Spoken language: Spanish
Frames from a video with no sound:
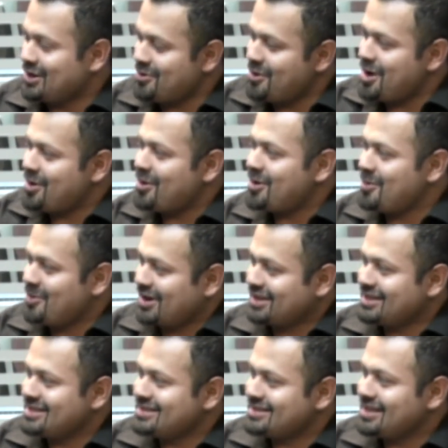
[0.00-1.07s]
yo hago como
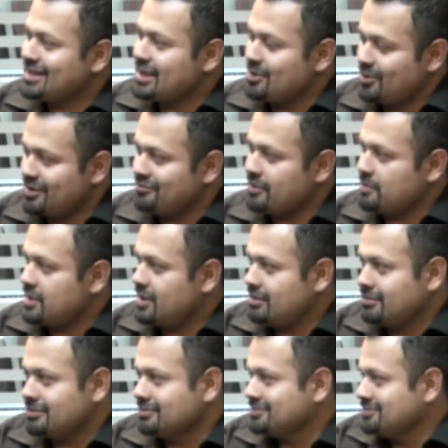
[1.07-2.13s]
artista, de lo que
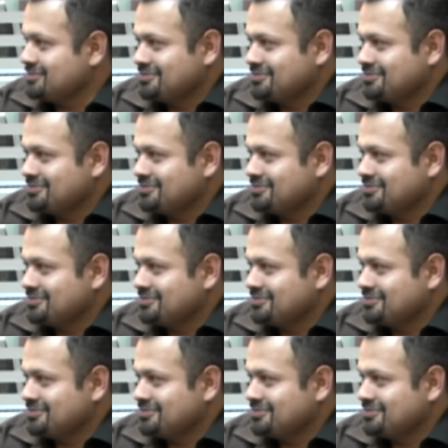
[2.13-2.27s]
fabrico,